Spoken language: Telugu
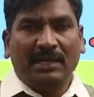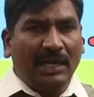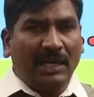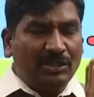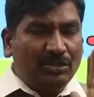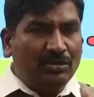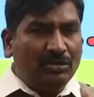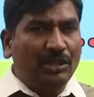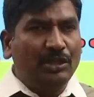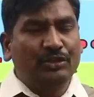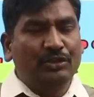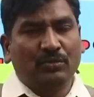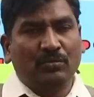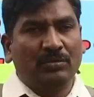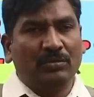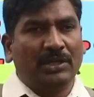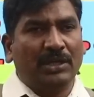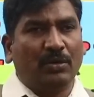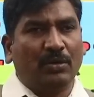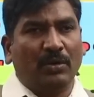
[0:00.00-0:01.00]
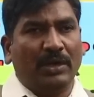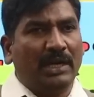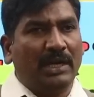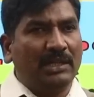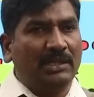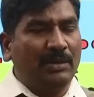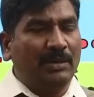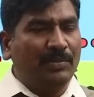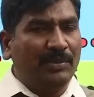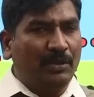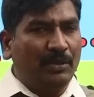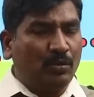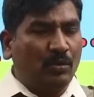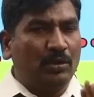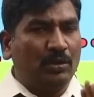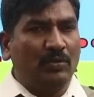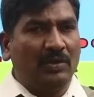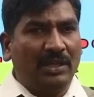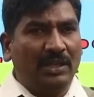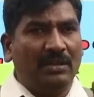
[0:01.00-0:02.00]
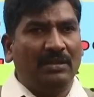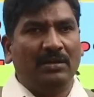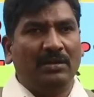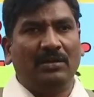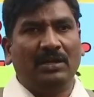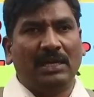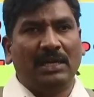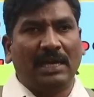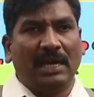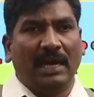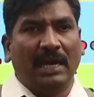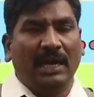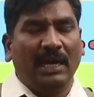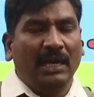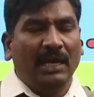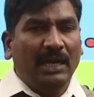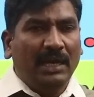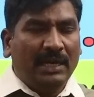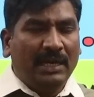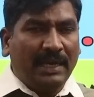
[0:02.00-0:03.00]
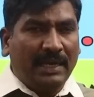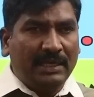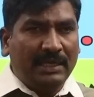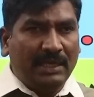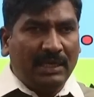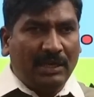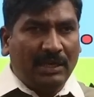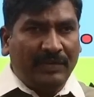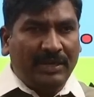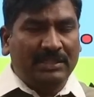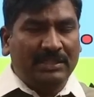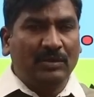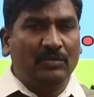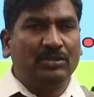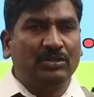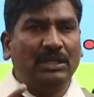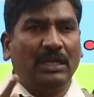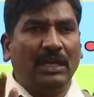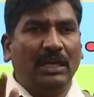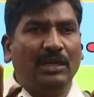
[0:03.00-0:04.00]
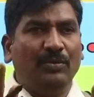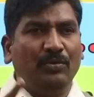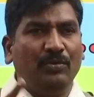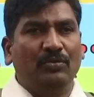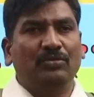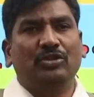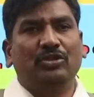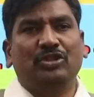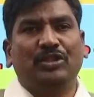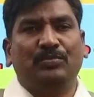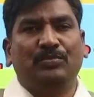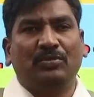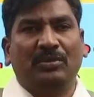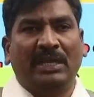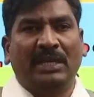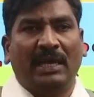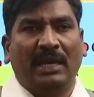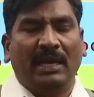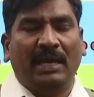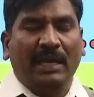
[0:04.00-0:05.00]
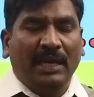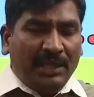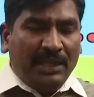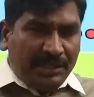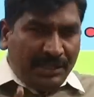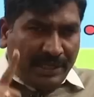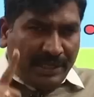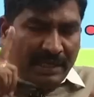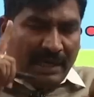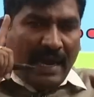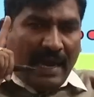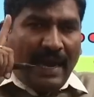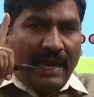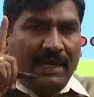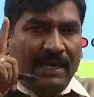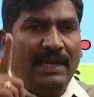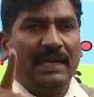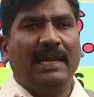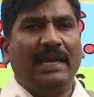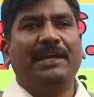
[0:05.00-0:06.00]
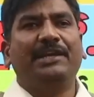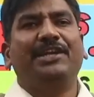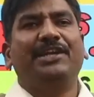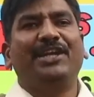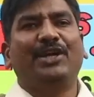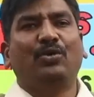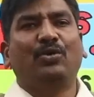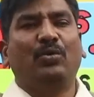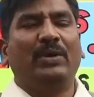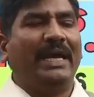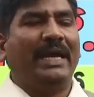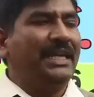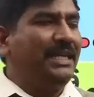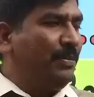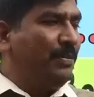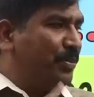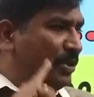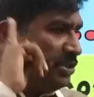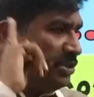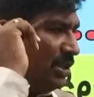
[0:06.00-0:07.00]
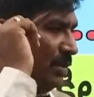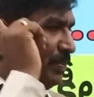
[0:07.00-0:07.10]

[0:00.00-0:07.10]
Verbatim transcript: రాజు దలుచుకుంటే కొరడా దెబ్బతులు కుదవలేదన్నట్లుగా నా ఇరవై సంవత్సరాల అనుభవంతో చెబుతున్నా ఈ ఖాళీలన్నీ కూడా ఇప్పుడు